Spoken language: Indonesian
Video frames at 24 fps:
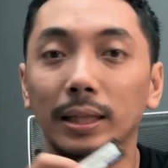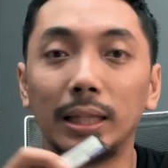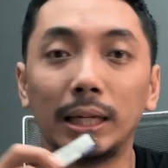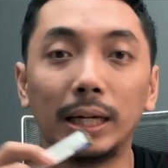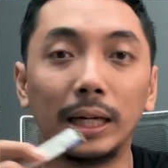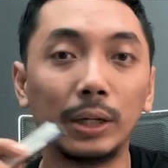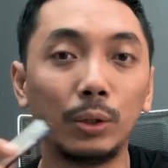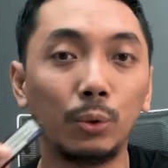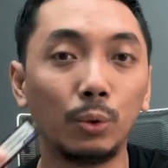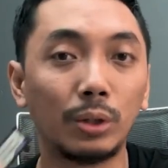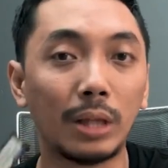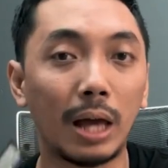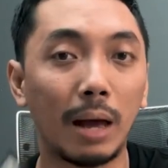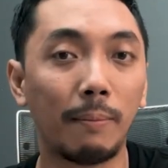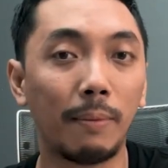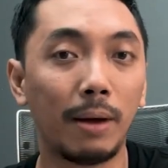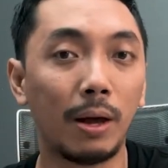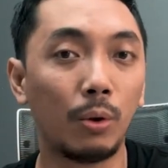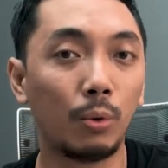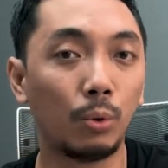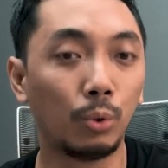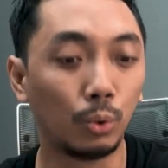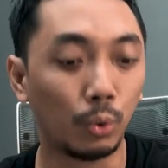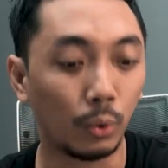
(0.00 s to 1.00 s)

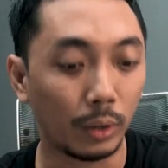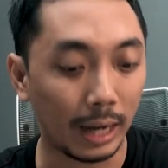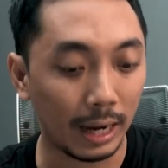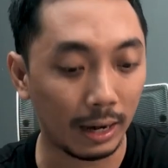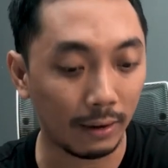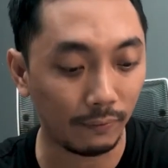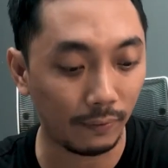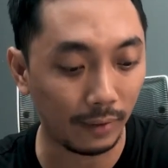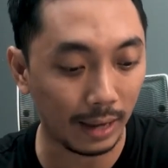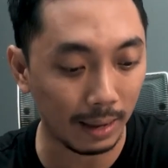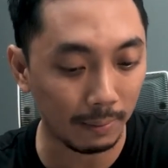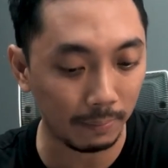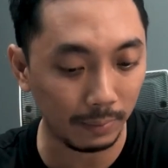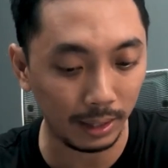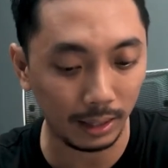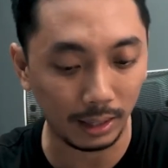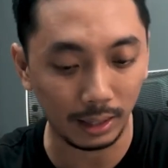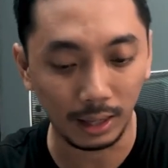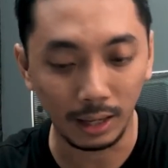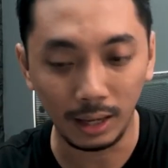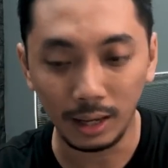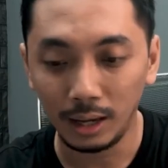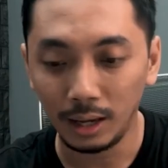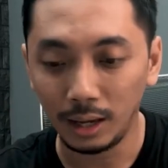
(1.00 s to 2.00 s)
terutama untuk
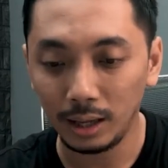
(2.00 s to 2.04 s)
NVMe.